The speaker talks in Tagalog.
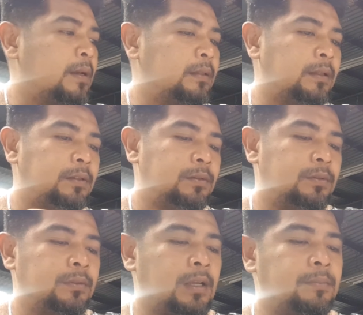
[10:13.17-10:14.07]
Atin
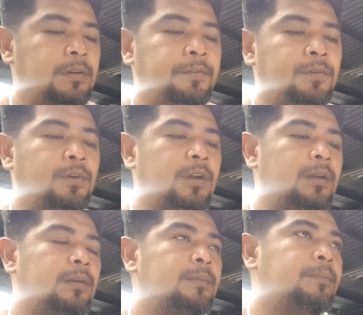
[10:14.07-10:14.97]
yung number 4
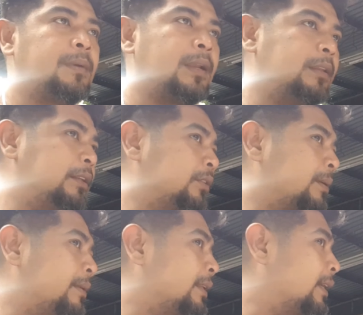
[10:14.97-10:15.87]
para dito
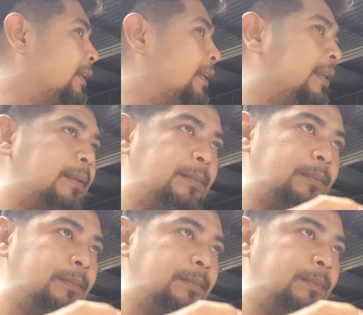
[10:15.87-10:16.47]
sa bandang gilid.